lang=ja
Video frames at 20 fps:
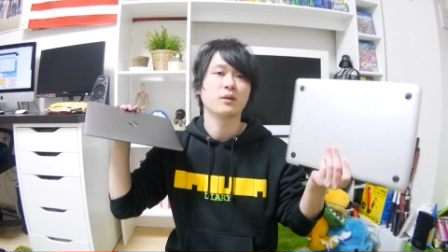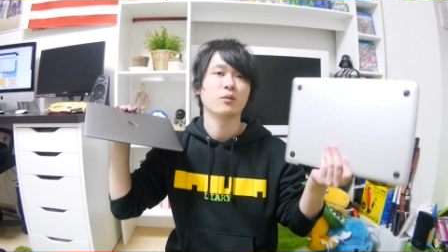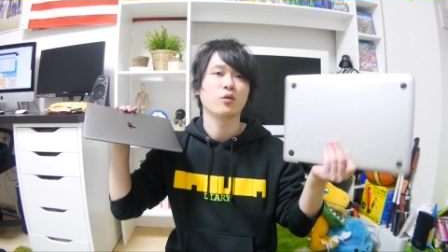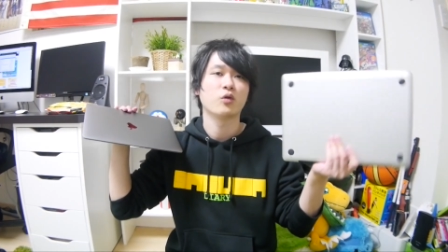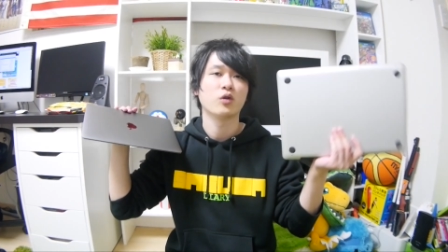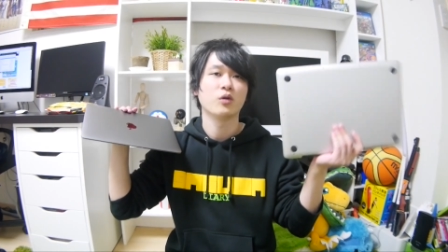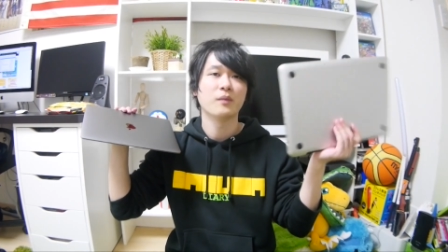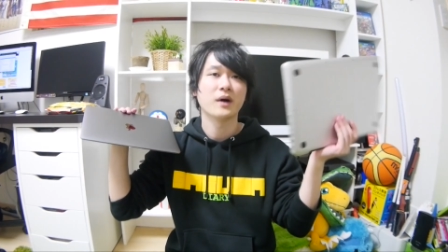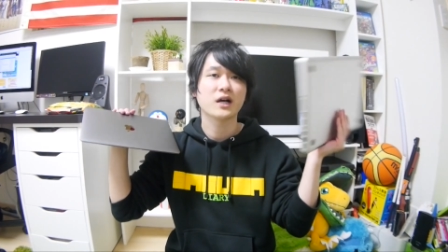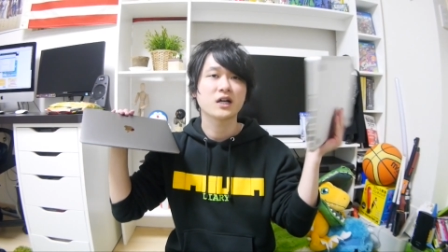まあで
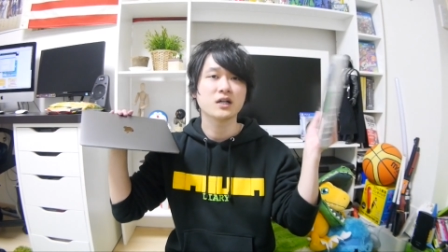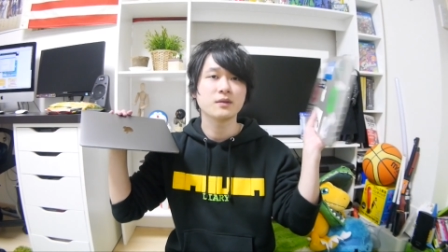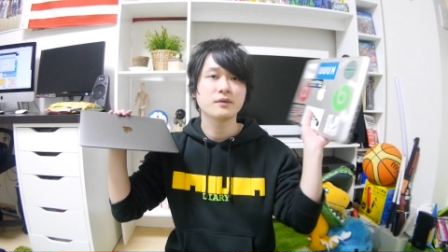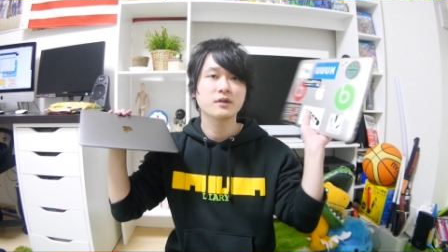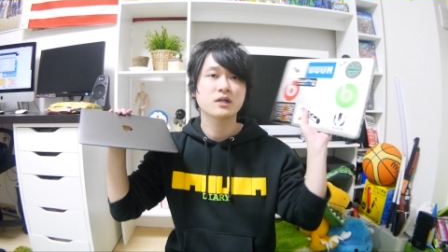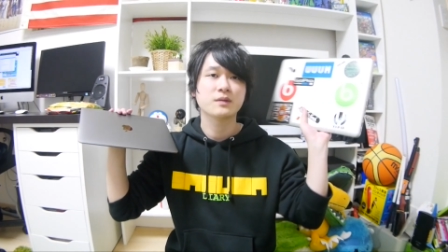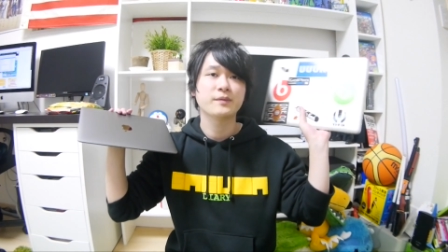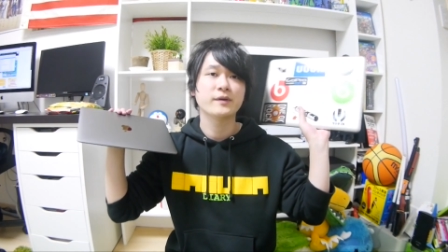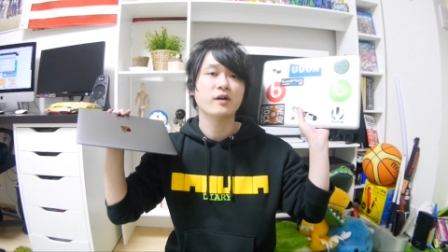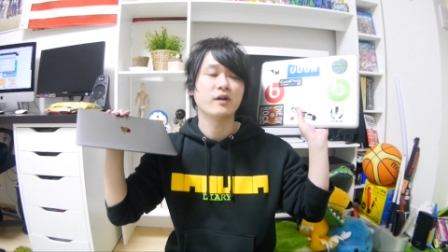もこの
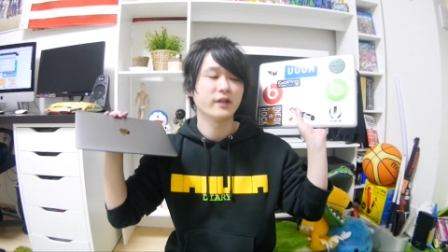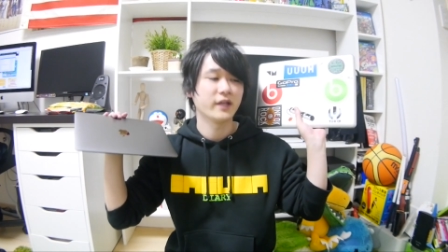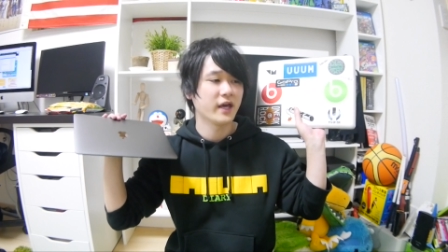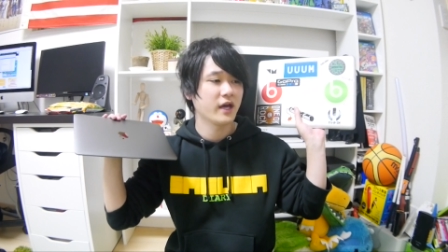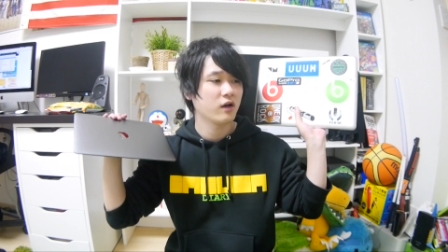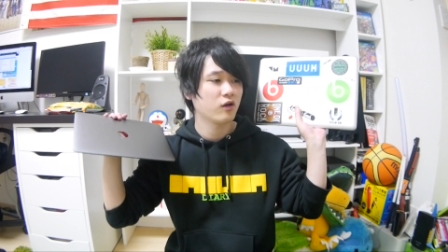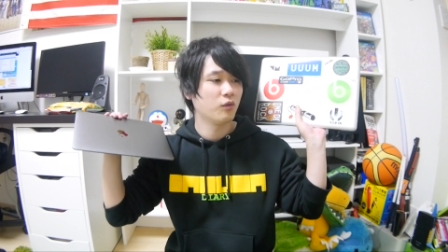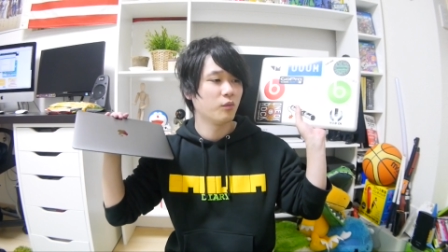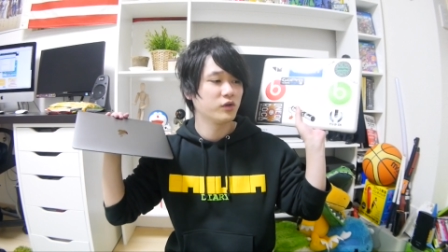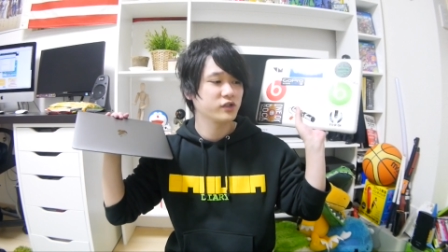MacBook Pro は
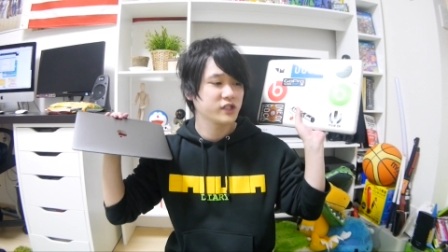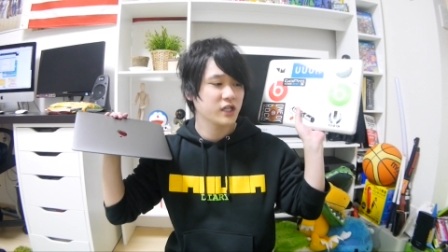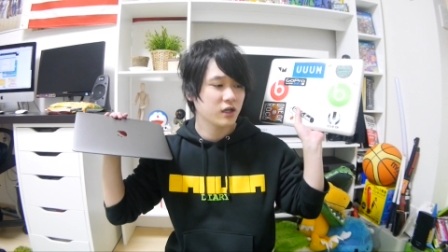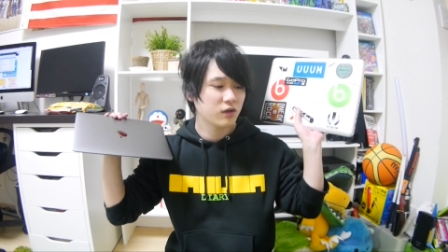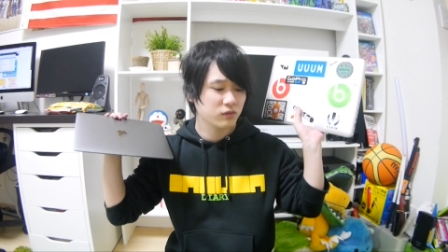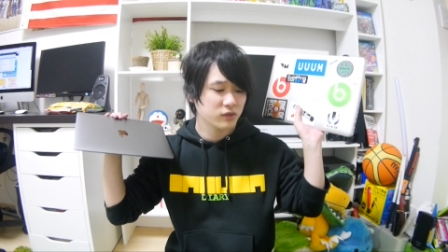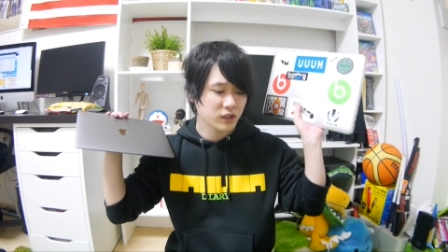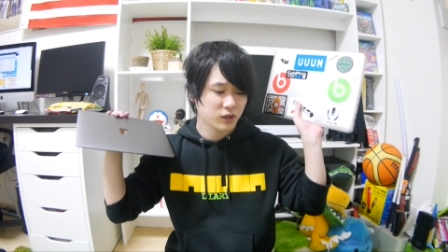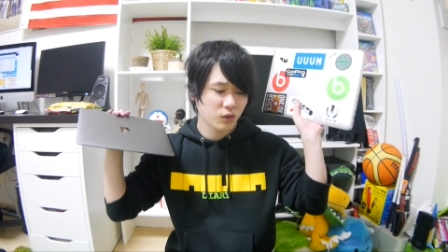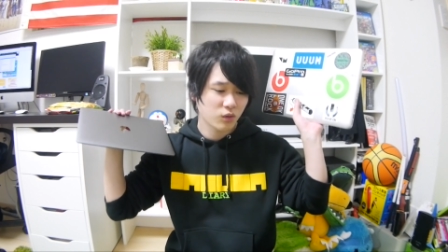ねこう持ち
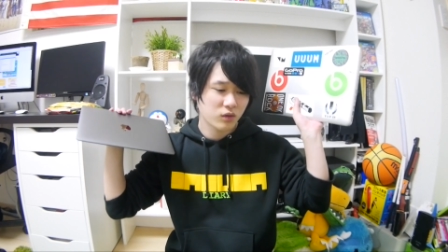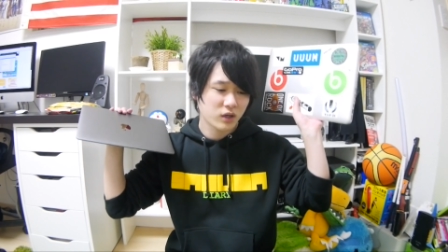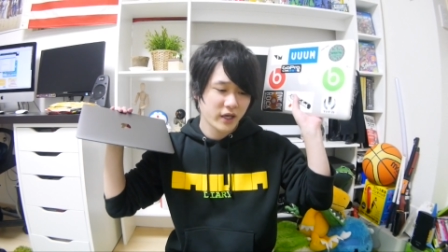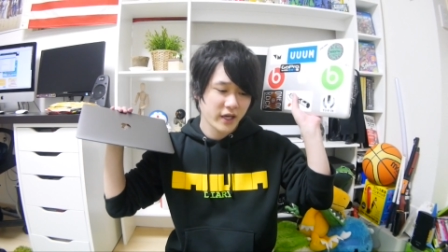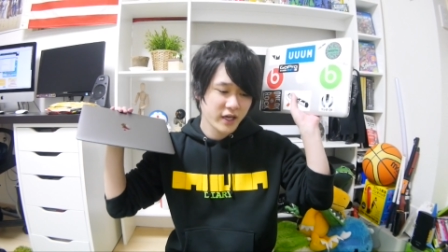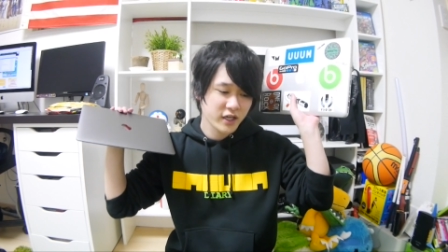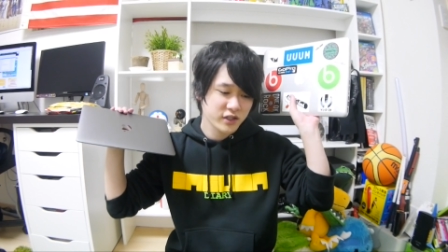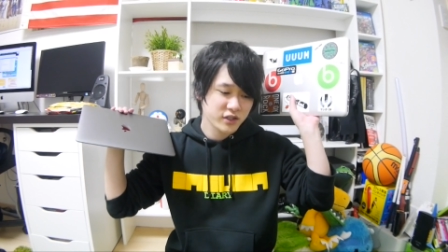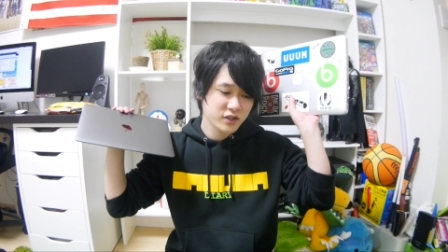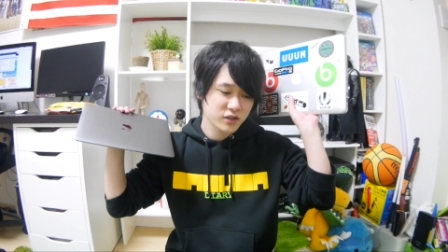運んで動
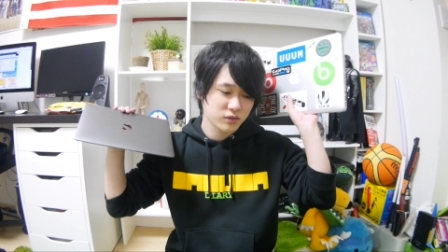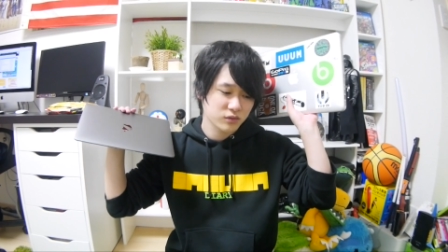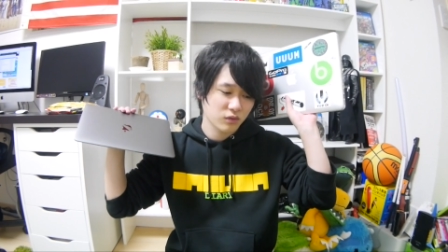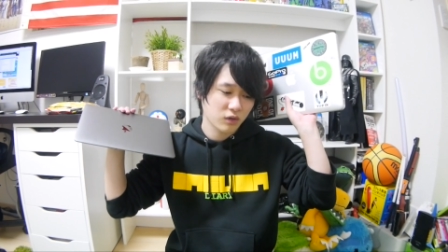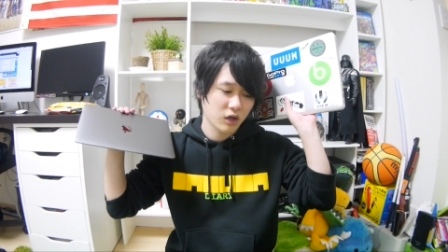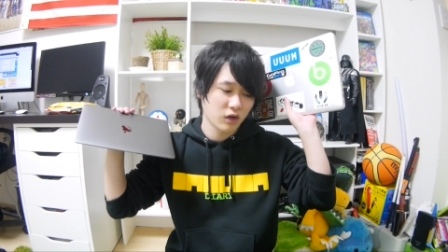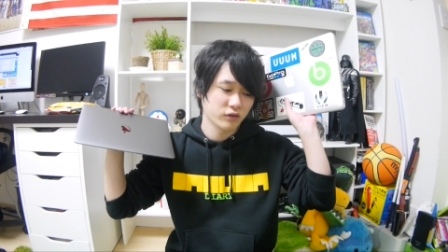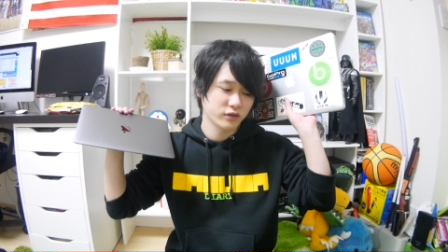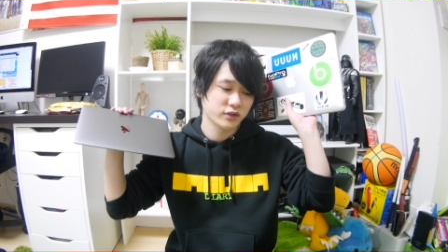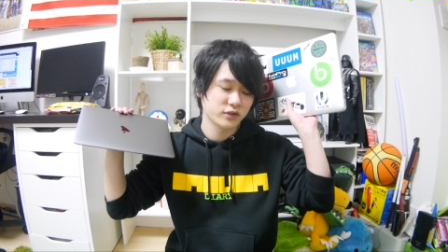画編集
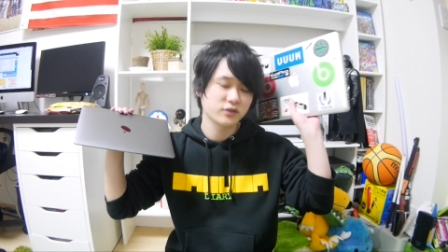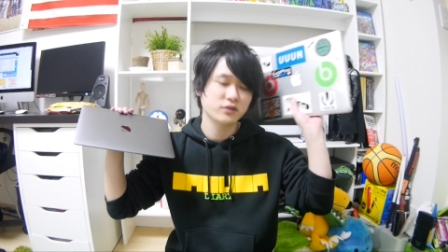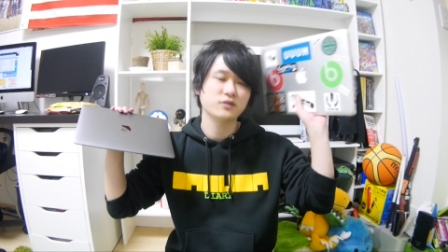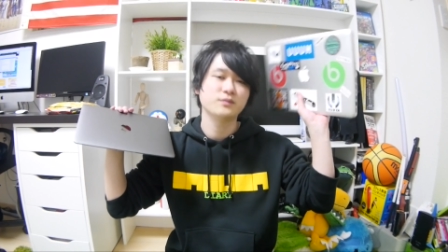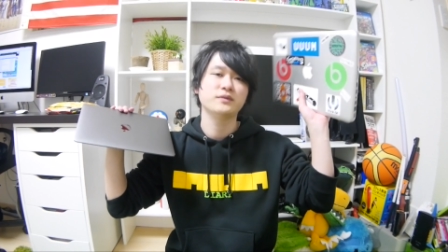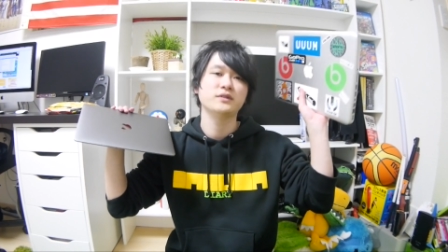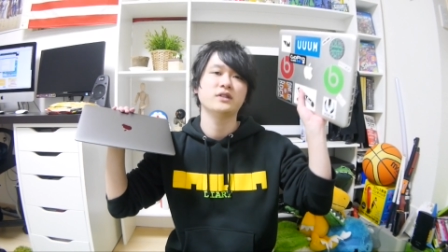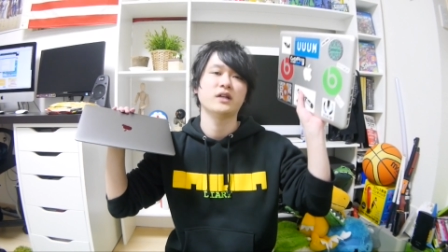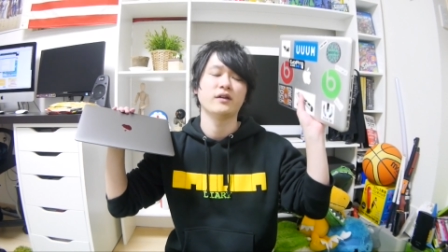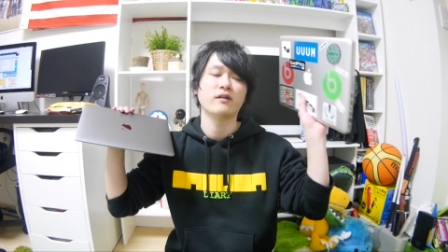とかをす
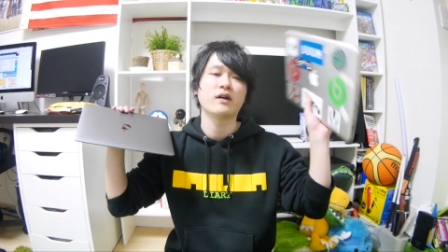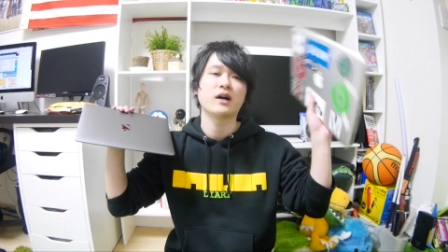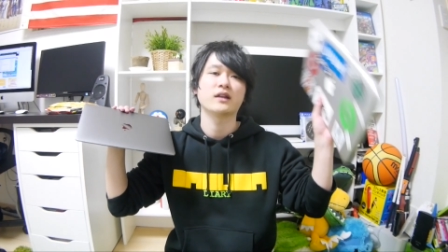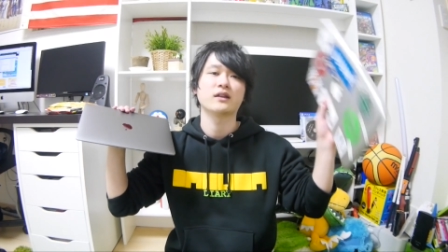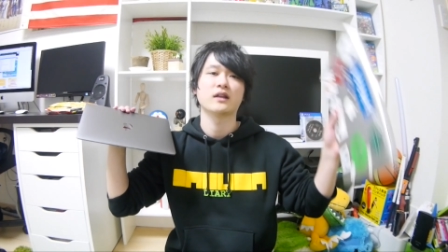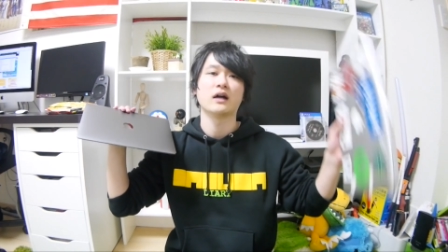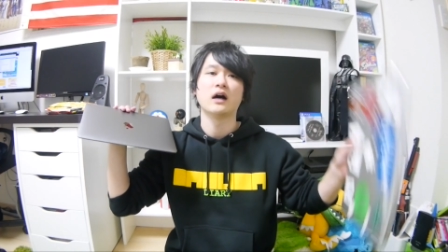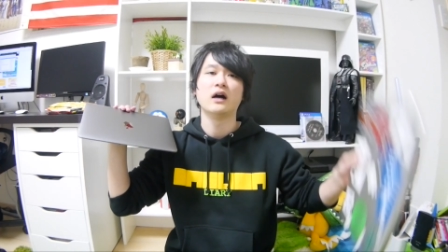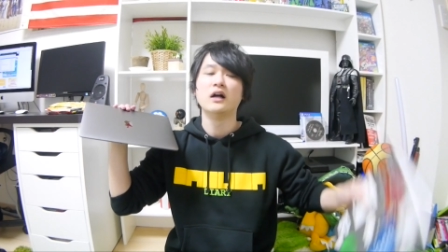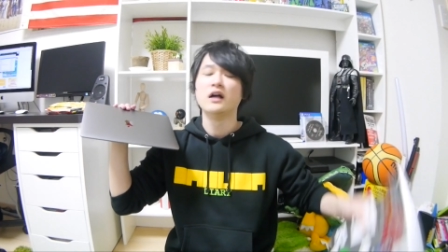る分には良
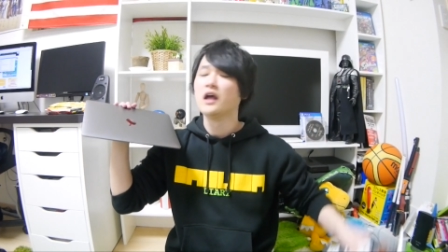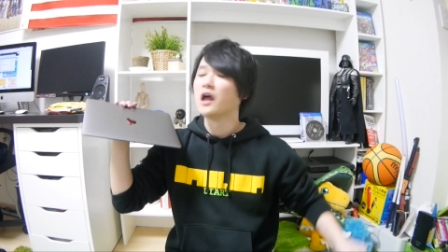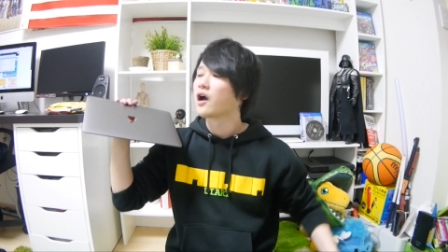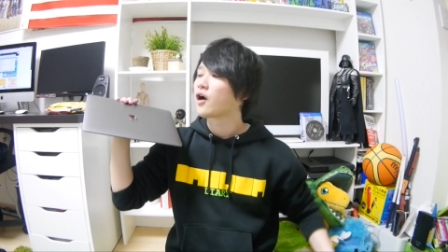かった